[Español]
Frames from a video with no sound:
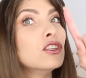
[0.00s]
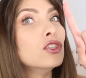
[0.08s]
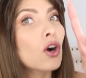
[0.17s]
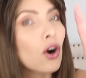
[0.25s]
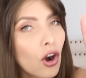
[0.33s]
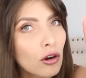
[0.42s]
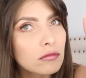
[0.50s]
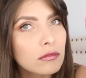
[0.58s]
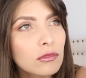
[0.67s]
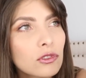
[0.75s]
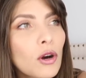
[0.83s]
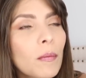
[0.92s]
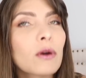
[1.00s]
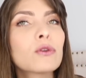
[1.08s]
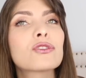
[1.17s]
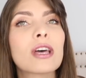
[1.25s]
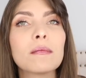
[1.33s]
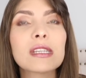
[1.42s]
No, no pueden
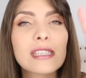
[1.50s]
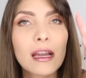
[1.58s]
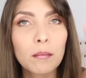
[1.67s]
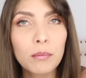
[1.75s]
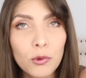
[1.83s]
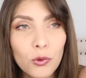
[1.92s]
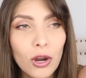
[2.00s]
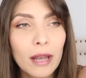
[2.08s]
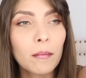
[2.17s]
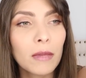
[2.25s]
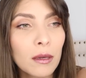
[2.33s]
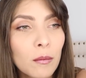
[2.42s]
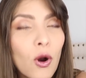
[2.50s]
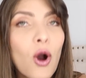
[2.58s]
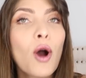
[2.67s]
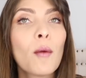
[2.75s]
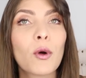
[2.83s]
usar mi shampoo el mismo